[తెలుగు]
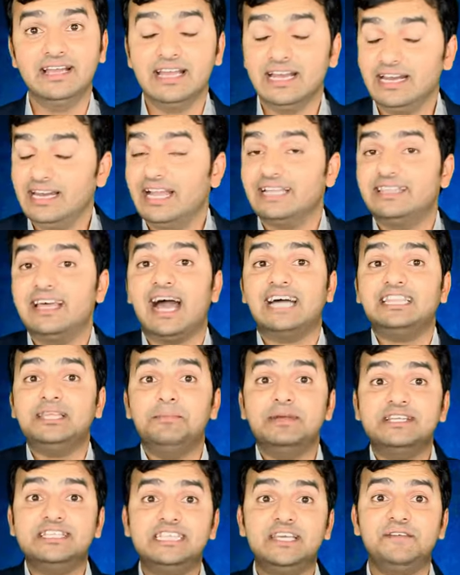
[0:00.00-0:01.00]
లేదా అది
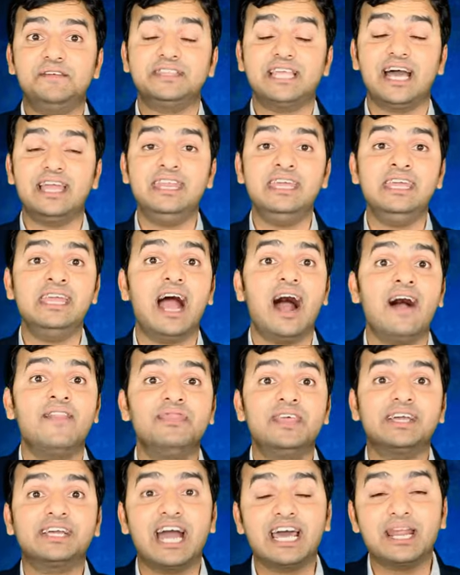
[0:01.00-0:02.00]
మీ జీవితాన్ని
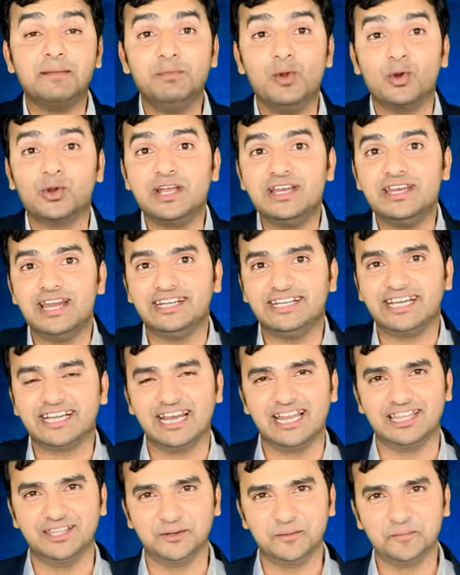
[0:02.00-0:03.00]
అంధకారంలోకి
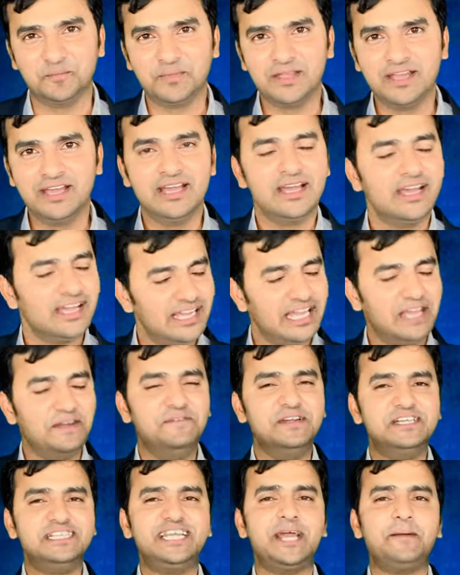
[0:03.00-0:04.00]
నెట్టగలదు ఈ
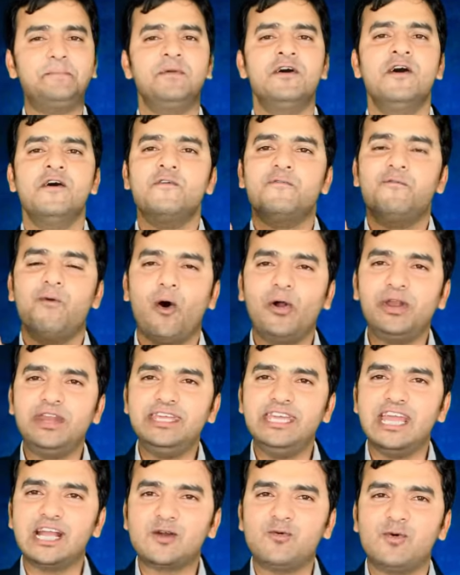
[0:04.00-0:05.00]
విషయం ఫోన్ని
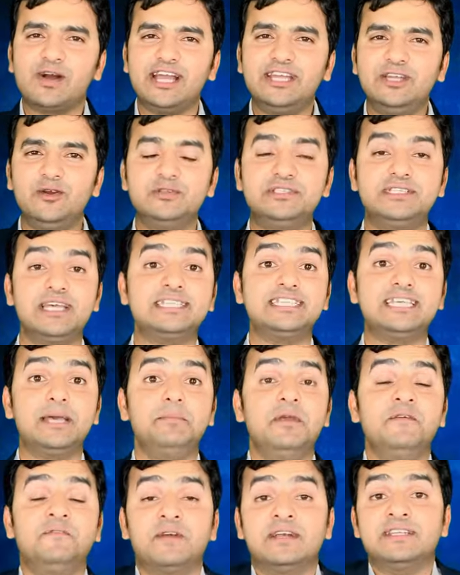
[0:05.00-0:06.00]
ఎక్కువగా యూజ్ చేసే
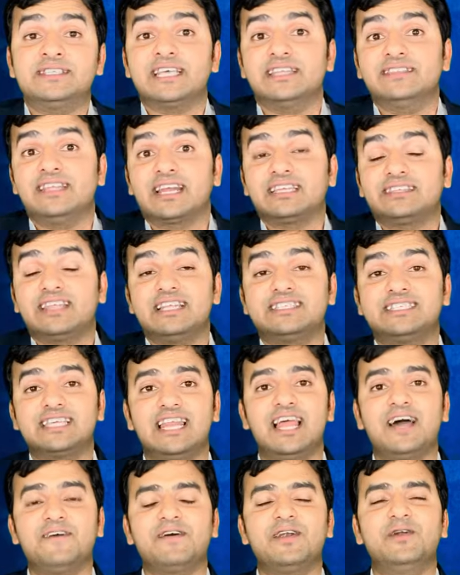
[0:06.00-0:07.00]
మీ ఫ్రెండ్స్ అందరికీ
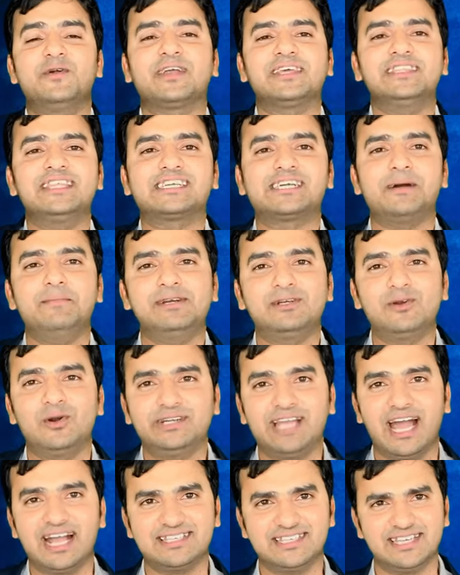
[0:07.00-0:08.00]
తెలిసేలా వాళ్ళను కింద కమెంట్లో
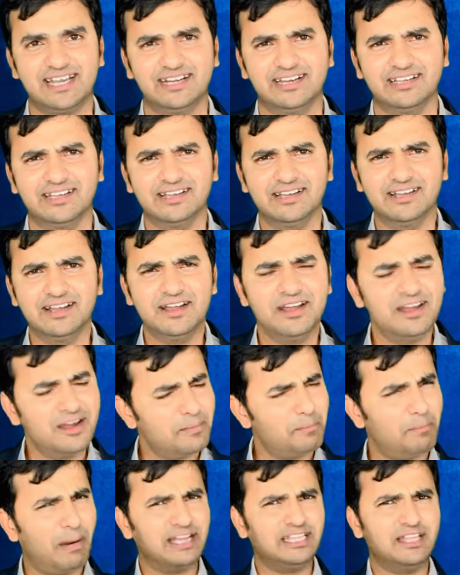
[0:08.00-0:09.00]
ట్యాగ్ చేయండి
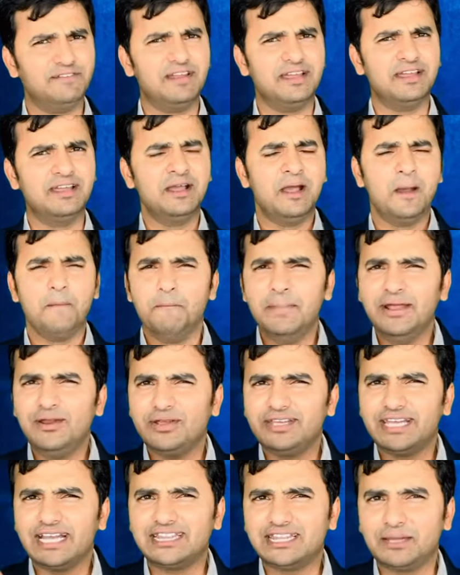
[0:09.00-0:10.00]
బై ద వే మీలో
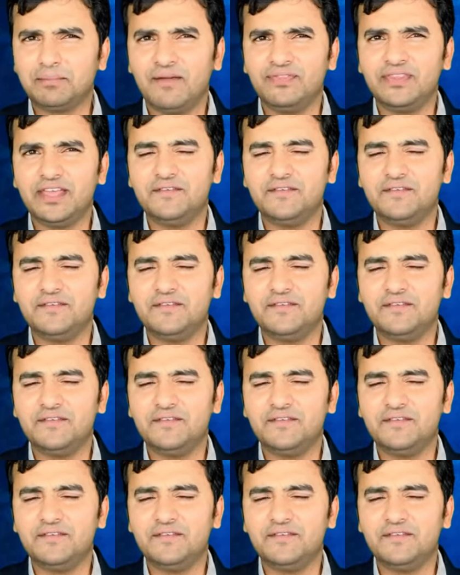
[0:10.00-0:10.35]
ఎంతమంది ఈ